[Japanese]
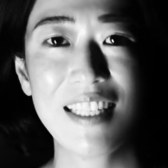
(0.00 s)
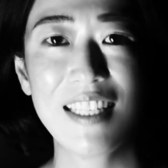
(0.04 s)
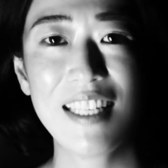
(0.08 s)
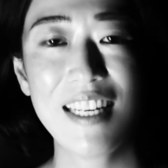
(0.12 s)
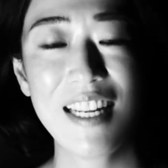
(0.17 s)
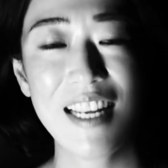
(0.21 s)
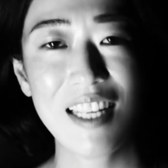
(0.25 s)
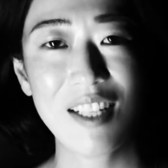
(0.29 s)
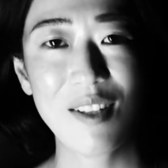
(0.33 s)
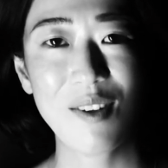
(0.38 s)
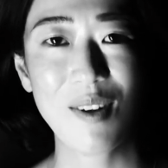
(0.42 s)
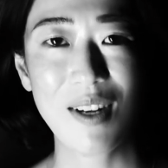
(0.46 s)

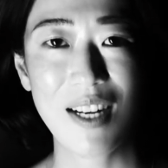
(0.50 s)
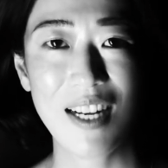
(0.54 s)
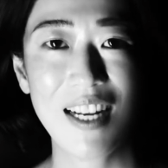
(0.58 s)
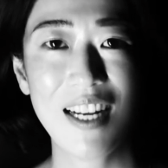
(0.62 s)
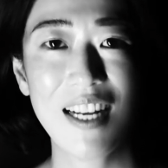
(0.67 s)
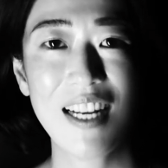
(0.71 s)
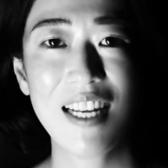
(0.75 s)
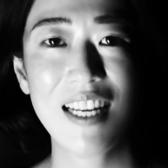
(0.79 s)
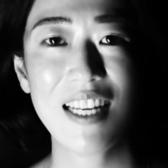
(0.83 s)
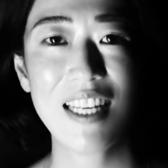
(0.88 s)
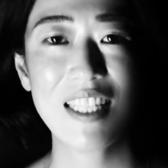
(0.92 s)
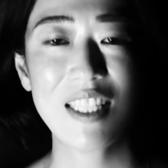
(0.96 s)
綺麗と
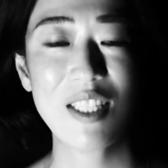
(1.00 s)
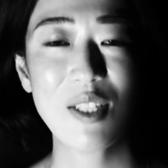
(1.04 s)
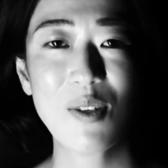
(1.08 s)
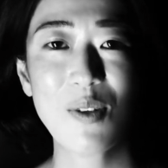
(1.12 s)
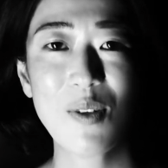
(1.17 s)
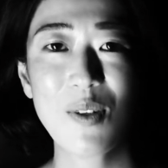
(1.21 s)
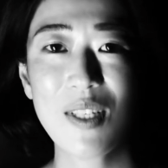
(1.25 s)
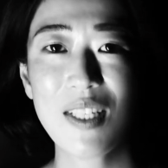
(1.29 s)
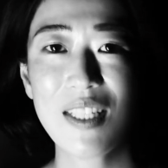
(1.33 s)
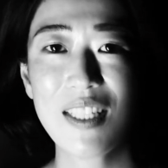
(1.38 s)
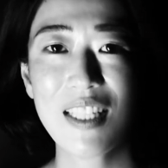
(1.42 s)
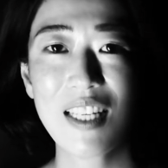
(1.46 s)
か、
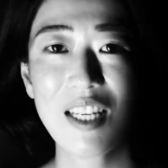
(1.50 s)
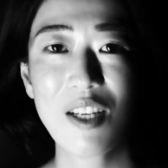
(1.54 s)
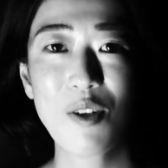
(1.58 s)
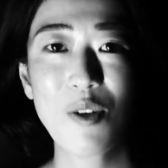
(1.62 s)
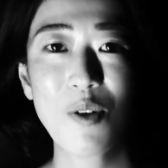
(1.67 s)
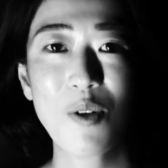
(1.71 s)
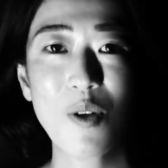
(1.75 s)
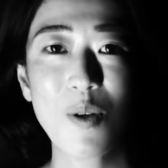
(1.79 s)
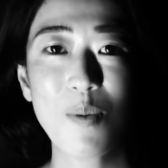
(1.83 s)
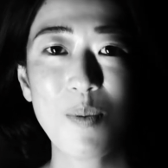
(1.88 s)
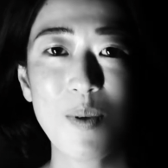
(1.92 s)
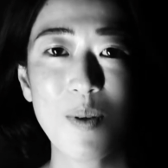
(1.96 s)
そういった
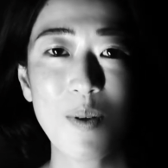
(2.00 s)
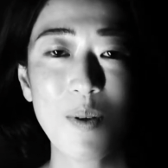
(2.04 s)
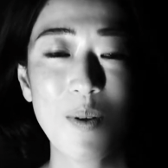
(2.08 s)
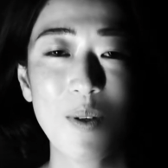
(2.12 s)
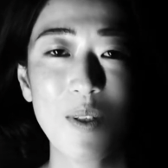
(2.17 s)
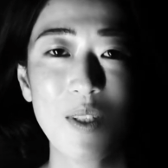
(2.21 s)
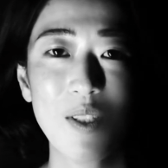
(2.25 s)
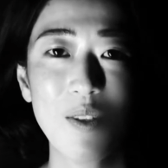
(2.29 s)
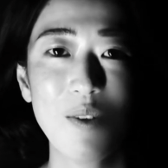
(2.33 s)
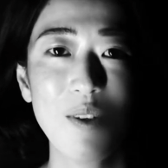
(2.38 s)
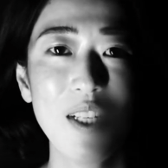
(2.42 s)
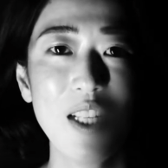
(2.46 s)
喜び
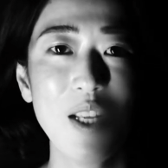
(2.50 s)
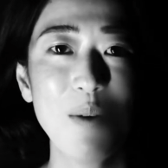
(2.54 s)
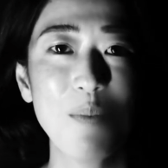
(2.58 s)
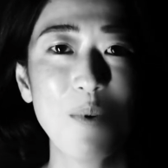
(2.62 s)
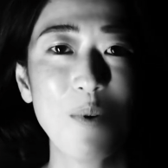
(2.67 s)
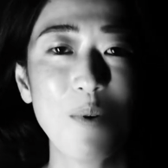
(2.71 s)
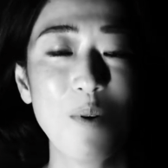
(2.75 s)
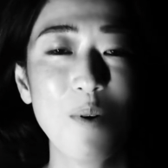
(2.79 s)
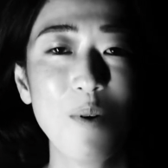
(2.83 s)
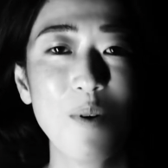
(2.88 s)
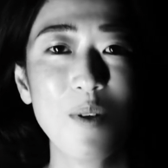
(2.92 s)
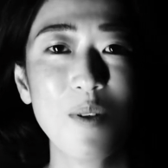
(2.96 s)
を一人で
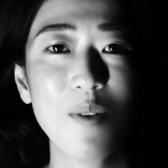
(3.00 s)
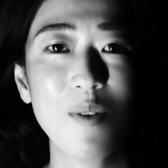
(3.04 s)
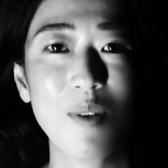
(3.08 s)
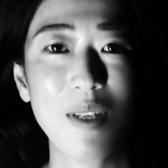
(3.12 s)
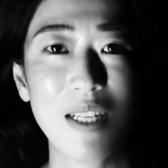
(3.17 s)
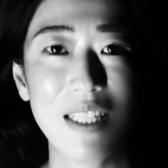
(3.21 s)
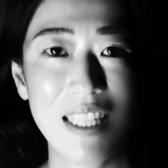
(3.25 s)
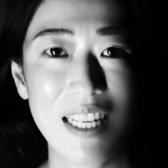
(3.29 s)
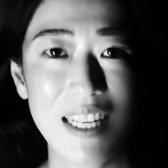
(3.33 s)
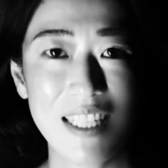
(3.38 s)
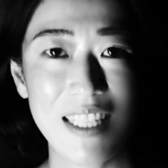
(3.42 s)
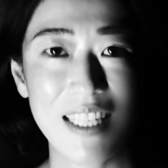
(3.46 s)
も多く
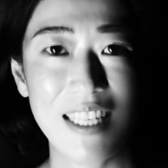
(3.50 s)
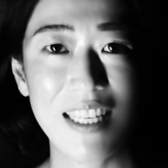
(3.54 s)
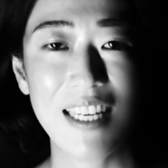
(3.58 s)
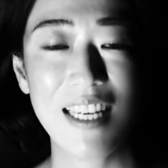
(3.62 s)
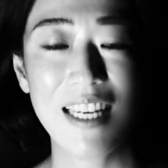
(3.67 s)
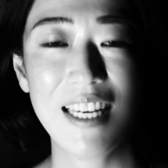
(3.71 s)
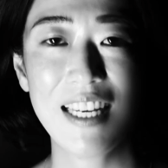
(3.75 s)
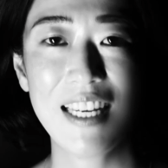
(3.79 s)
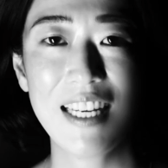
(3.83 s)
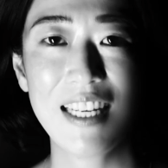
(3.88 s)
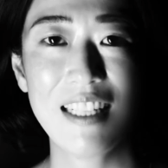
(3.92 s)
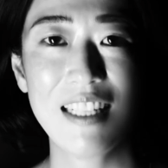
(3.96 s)
の方に
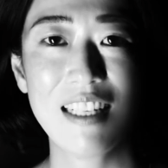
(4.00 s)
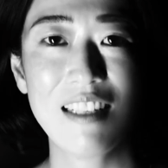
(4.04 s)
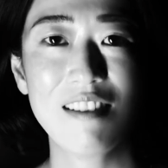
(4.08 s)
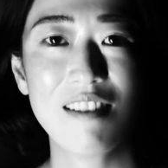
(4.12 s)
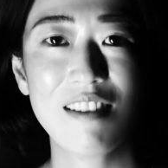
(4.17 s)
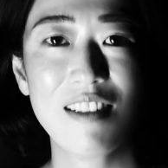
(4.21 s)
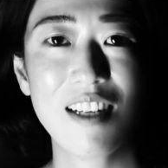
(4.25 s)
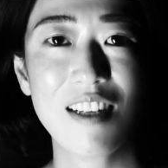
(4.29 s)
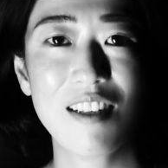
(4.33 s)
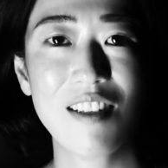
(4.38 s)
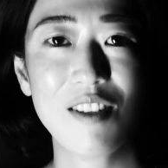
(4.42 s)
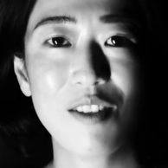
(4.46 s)

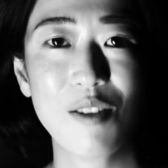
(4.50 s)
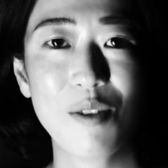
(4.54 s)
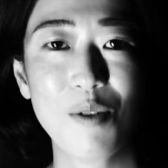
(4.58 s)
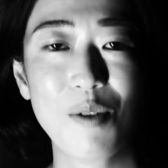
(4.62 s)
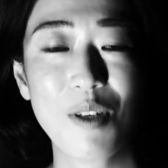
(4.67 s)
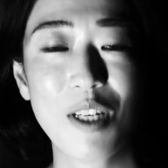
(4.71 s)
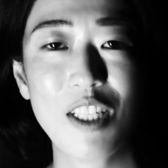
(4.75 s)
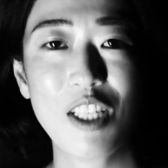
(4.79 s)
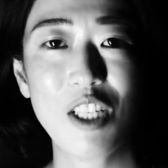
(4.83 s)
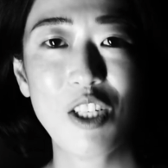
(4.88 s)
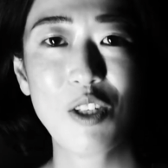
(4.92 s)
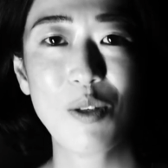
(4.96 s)

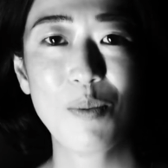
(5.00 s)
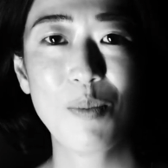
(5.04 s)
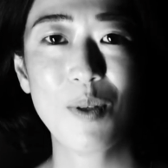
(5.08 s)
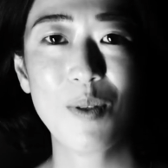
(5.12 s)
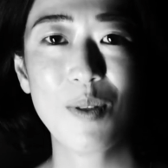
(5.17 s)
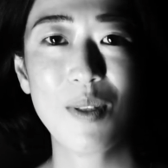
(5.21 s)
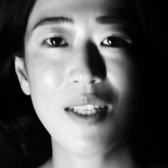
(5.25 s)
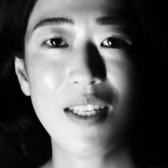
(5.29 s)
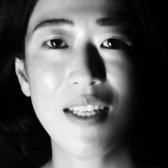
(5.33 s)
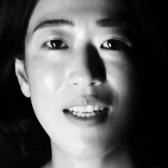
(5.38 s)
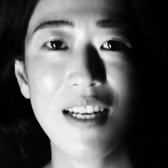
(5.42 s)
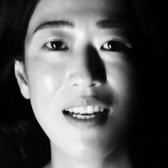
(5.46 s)

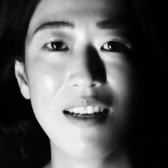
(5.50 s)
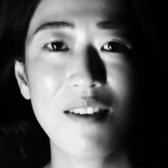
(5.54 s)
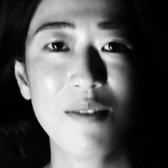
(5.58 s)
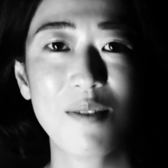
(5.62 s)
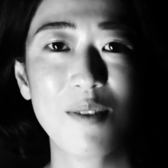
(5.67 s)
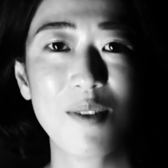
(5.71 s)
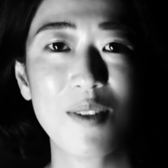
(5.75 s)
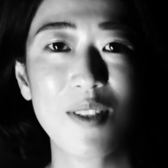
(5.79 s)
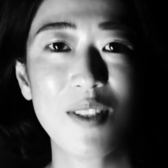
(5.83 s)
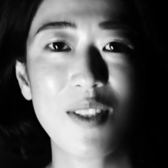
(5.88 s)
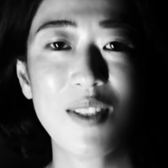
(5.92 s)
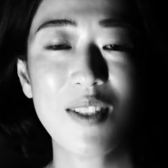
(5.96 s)

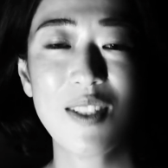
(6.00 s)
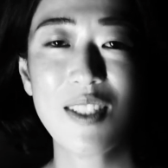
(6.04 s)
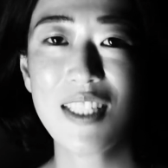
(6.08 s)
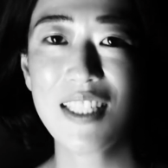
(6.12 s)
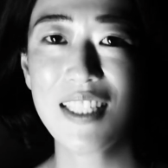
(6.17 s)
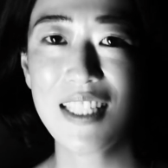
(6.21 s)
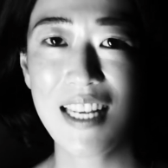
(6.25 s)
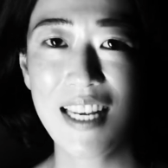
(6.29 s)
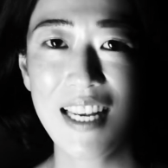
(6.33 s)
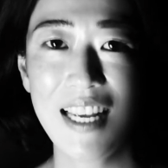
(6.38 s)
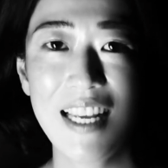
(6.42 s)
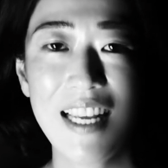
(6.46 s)
ナチュラルオーガニックビューティーライフを通
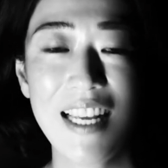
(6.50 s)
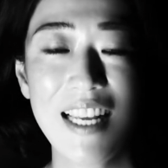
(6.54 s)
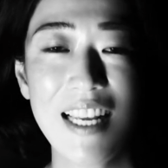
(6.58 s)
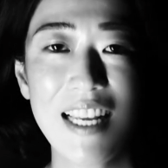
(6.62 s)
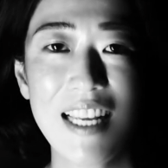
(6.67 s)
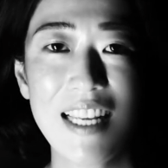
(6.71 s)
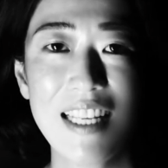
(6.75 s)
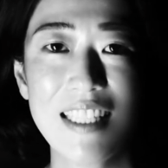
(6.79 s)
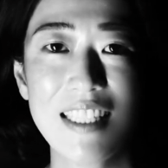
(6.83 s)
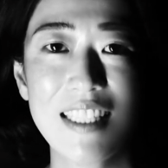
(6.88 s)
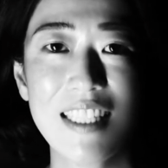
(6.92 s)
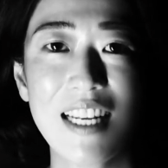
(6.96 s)
じて
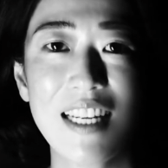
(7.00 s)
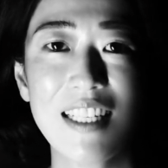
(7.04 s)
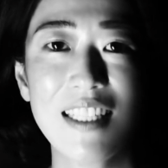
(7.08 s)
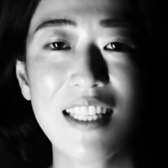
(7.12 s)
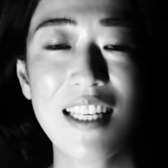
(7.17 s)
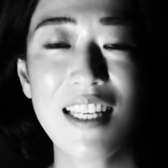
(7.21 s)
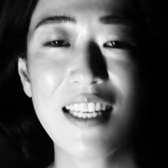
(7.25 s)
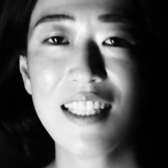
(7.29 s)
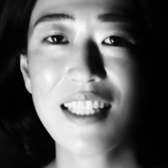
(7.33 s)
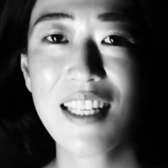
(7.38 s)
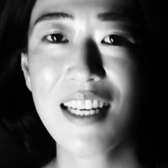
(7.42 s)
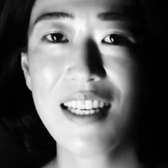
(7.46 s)
伝
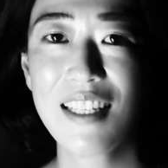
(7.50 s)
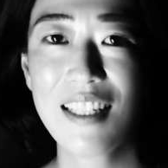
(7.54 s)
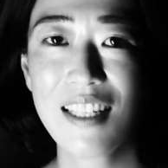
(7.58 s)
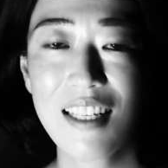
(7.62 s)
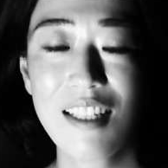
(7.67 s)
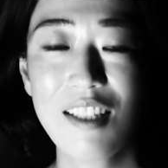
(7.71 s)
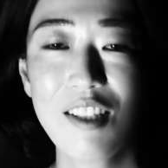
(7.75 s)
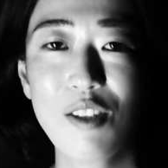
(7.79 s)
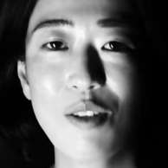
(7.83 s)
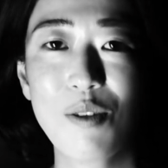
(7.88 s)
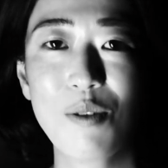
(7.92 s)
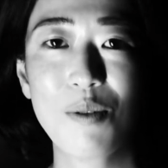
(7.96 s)
えていきたい
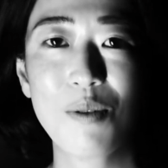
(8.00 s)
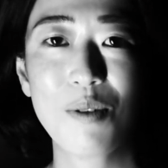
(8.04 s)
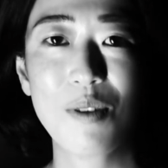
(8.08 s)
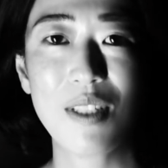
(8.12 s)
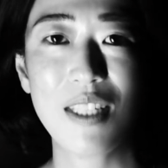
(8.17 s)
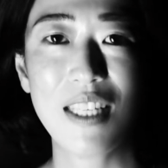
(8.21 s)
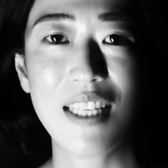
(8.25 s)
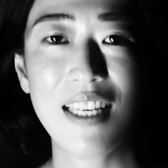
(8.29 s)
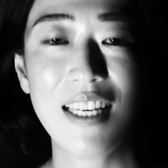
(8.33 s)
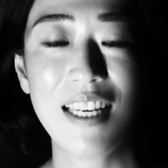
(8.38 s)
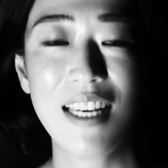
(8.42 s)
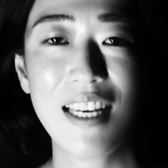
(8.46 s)
なという
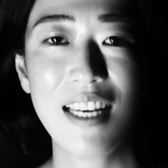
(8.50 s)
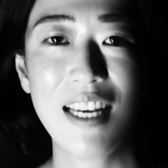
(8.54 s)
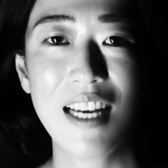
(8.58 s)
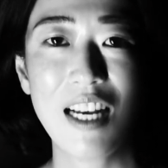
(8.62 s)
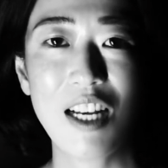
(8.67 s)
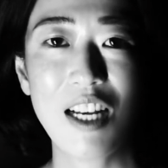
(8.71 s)
ふうに